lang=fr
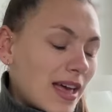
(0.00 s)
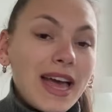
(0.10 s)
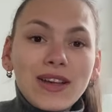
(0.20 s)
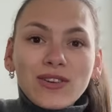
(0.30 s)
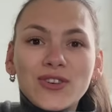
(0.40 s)

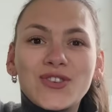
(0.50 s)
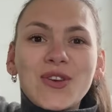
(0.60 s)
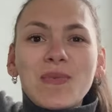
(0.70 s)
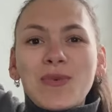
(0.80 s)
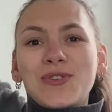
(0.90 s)
Alors,
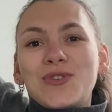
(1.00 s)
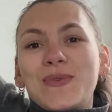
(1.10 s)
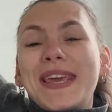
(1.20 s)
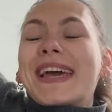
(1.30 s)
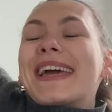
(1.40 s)
je me
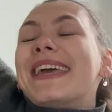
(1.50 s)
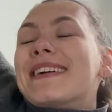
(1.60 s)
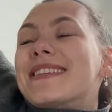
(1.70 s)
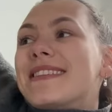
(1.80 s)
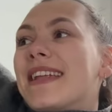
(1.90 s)
suis
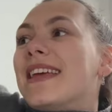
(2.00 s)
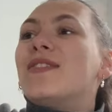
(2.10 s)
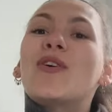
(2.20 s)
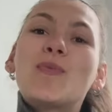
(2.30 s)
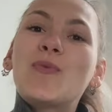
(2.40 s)

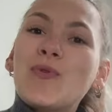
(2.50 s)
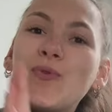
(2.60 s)
réinstallée dans mon